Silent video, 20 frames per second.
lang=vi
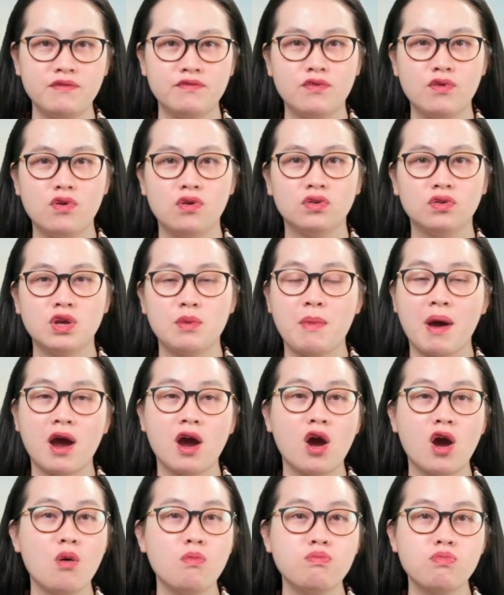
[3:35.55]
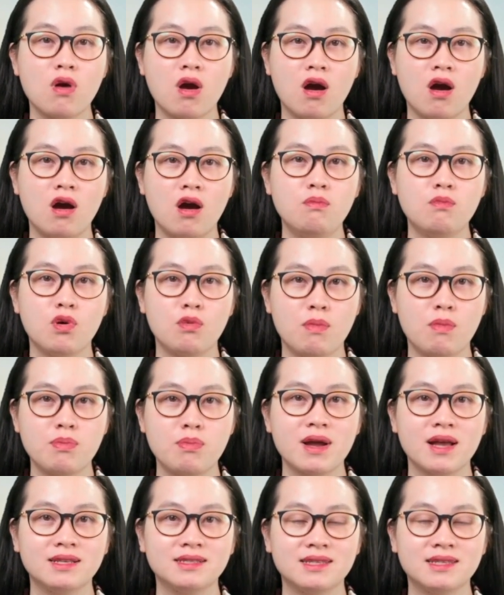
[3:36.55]
m2 nhưng mà không có một bóng
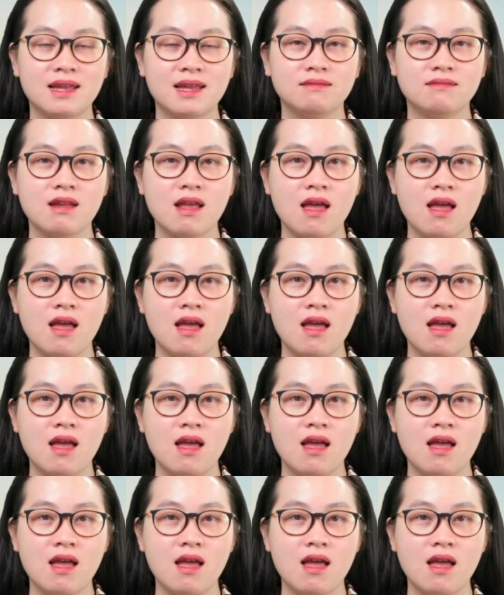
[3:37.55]
cây xanh.